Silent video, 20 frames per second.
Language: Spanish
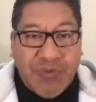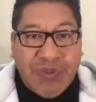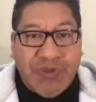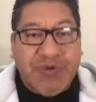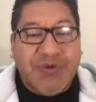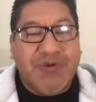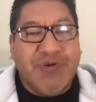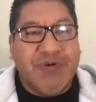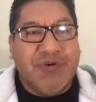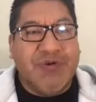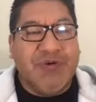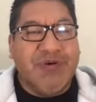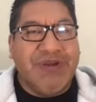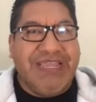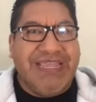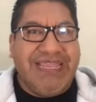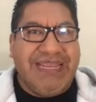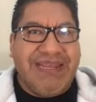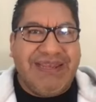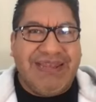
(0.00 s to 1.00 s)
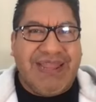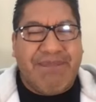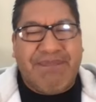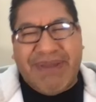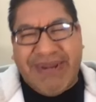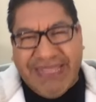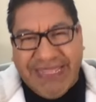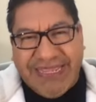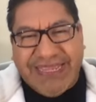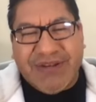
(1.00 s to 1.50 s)
novio o eh, la
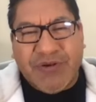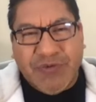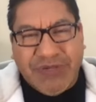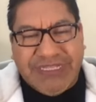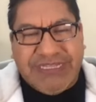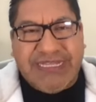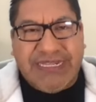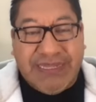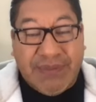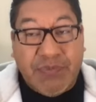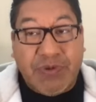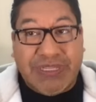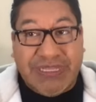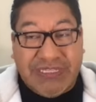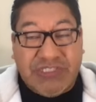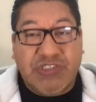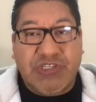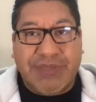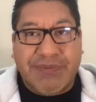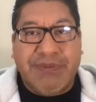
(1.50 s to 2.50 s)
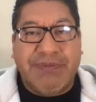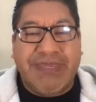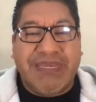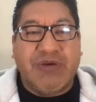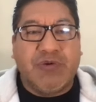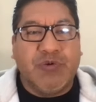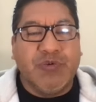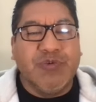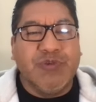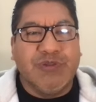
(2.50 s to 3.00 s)
pareja, ¿no? Que tenía, porque de hecho ya
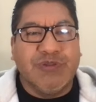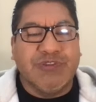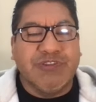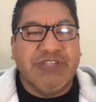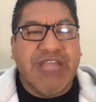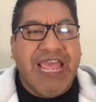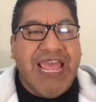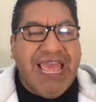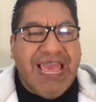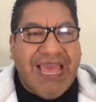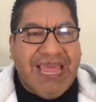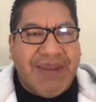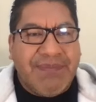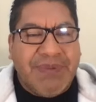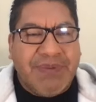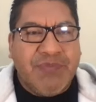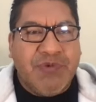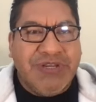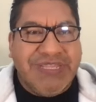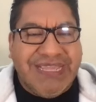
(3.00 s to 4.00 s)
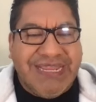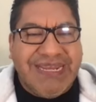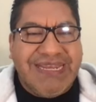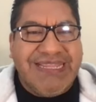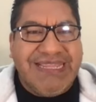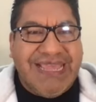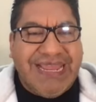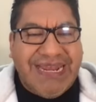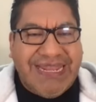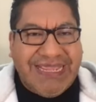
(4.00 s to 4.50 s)
vivían juntos, Alma
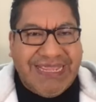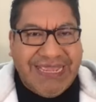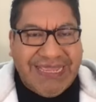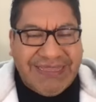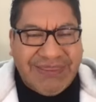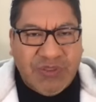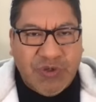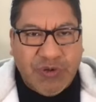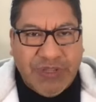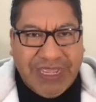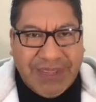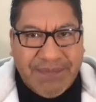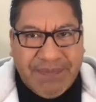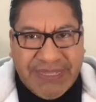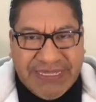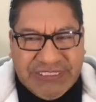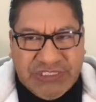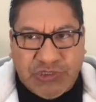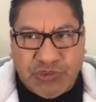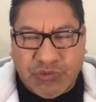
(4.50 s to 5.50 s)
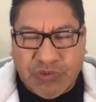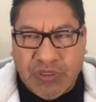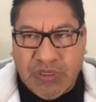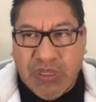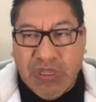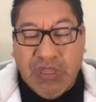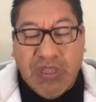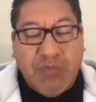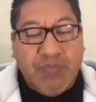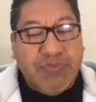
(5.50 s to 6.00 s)
Muriel y Alejandro Camacho.
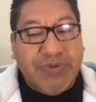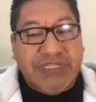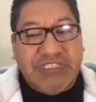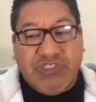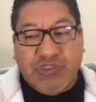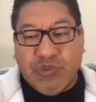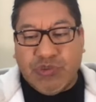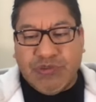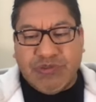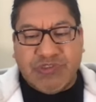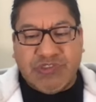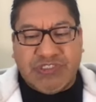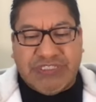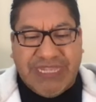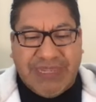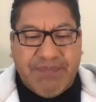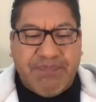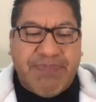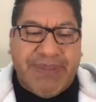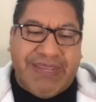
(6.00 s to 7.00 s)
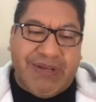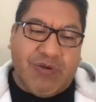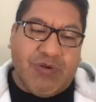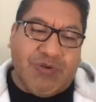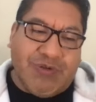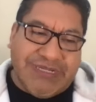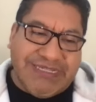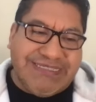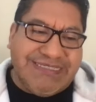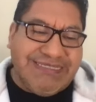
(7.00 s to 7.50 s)
Pues yo no sé, pero
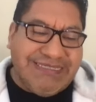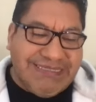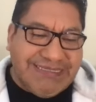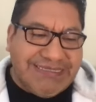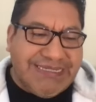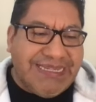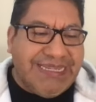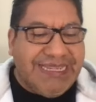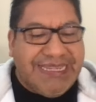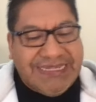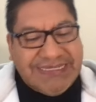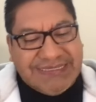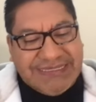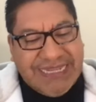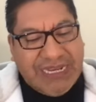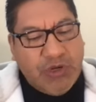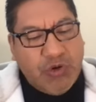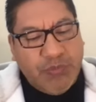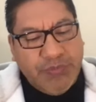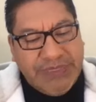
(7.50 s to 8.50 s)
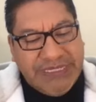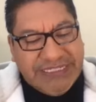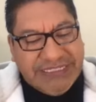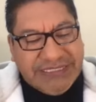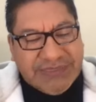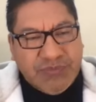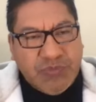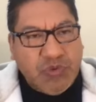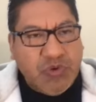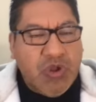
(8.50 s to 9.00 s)
lo que sí sé es que lo
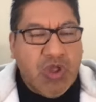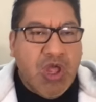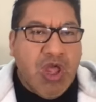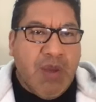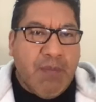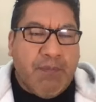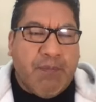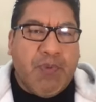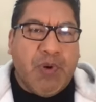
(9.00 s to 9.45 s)
mismo